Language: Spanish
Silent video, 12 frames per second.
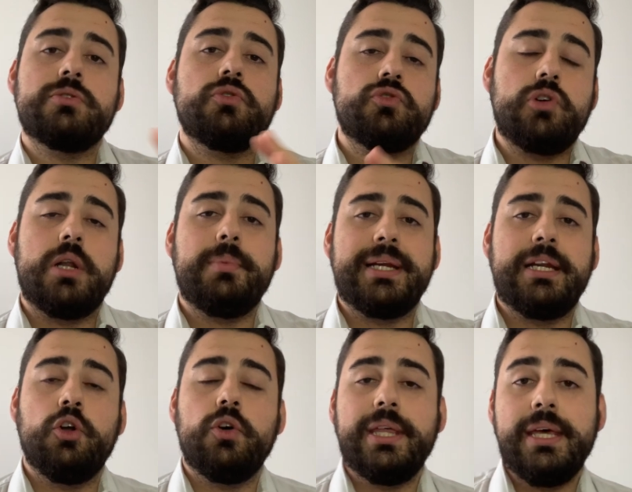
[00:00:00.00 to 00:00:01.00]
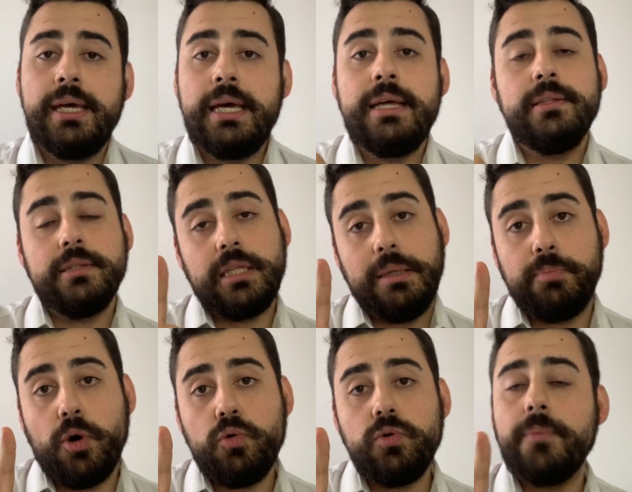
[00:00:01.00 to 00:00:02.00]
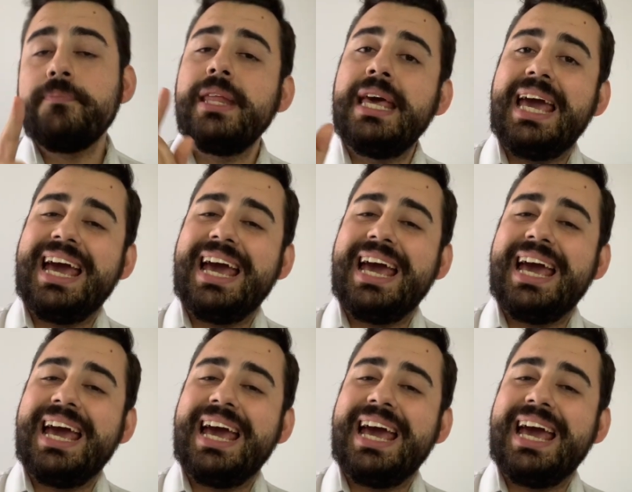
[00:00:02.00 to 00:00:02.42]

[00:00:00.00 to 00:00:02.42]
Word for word: asociado al vaniloide tipo 1.